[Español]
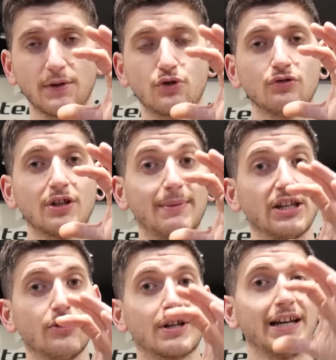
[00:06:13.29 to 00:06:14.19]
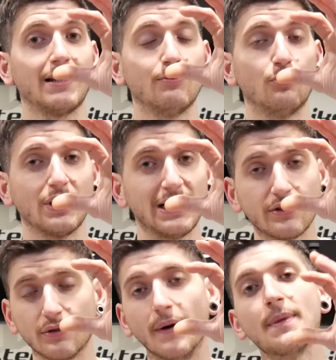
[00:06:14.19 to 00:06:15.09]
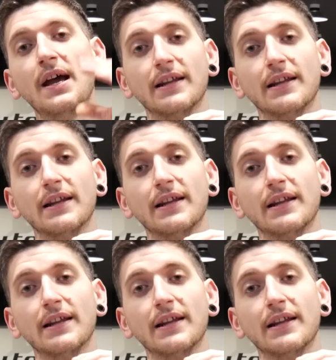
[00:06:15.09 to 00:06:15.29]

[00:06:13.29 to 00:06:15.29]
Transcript: su tamaño quede muy alto.